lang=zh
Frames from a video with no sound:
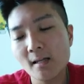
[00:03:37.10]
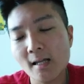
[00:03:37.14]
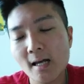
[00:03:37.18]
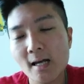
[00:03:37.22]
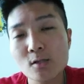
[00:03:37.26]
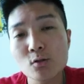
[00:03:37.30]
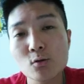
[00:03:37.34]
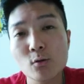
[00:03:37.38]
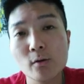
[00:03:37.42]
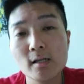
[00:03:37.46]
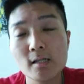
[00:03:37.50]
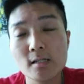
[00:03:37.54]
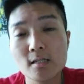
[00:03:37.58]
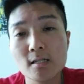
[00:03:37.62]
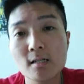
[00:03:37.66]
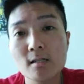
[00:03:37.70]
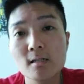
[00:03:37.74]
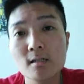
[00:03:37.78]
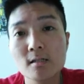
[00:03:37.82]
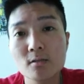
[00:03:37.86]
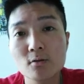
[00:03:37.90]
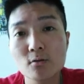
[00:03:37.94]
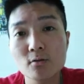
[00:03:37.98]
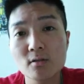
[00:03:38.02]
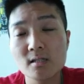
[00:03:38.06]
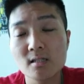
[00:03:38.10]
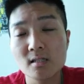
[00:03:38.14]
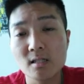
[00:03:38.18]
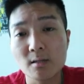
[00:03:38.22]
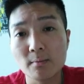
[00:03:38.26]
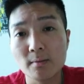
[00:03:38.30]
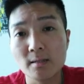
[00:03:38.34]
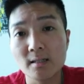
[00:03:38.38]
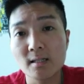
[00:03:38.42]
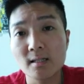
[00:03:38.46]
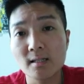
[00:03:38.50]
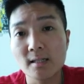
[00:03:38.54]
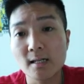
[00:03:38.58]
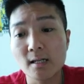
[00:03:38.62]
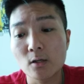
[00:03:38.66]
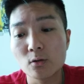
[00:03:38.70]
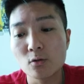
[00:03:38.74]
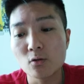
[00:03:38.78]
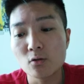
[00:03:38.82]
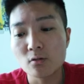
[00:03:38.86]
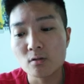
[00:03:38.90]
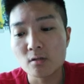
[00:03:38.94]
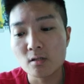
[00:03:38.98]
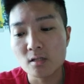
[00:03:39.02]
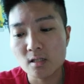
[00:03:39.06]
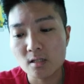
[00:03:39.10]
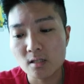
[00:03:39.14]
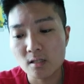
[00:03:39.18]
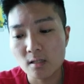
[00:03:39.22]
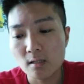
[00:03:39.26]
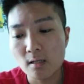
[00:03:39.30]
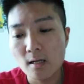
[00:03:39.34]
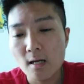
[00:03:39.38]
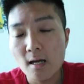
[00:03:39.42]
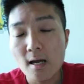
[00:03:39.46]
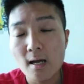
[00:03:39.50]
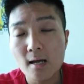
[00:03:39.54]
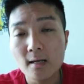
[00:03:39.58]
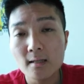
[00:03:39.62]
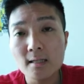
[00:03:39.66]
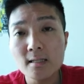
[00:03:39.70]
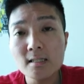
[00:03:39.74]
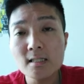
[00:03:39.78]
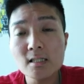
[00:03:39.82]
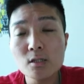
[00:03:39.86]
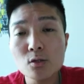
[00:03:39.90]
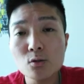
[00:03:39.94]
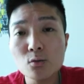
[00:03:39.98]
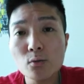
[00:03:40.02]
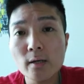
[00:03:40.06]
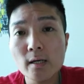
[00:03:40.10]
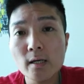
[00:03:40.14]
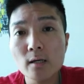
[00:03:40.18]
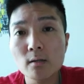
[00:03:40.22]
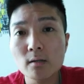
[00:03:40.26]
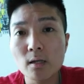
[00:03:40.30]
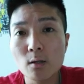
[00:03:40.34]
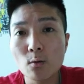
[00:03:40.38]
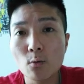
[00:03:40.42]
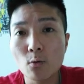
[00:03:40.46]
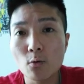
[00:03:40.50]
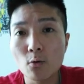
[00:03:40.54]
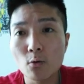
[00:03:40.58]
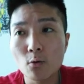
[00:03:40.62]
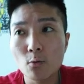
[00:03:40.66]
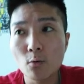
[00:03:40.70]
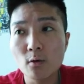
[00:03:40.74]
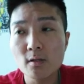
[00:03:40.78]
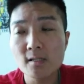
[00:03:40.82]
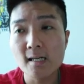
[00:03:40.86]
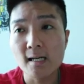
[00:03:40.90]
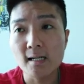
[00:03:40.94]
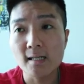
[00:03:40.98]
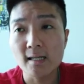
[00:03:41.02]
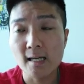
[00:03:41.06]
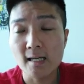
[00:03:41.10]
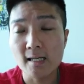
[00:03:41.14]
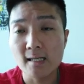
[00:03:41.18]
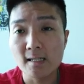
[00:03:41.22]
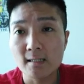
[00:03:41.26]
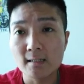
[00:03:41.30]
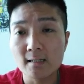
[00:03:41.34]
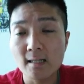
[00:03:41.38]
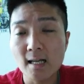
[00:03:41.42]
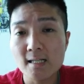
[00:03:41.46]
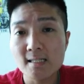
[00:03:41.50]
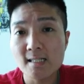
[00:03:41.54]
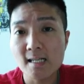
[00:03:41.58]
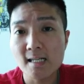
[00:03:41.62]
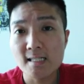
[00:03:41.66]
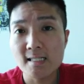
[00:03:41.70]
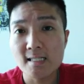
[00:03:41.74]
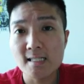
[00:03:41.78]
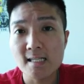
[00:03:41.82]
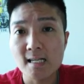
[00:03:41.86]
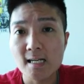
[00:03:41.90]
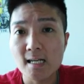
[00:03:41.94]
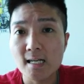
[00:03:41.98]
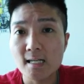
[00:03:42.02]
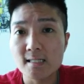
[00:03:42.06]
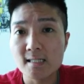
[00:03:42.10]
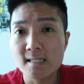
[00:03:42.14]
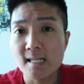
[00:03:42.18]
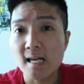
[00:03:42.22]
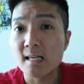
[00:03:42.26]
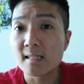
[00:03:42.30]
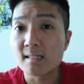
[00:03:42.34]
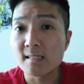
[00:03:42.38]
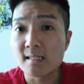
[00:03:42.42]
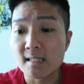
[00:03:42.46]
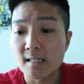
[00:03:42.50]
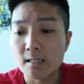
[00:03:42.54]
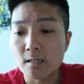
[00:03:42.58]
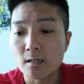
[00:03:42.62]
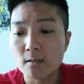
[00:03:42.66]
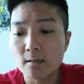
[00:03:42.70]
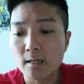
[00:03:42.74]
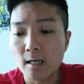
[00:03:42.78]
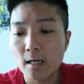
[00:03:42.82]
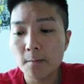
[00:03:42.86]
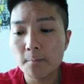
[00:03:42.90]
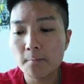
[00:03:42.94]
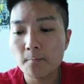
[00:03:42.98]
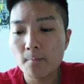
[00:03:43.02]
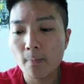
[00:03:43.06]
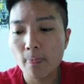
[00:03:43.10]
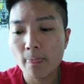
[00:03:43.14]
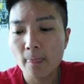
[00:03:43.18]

那所以这个就是你们的那个运势。但是最后呢，我我想给大家一些建议，OK？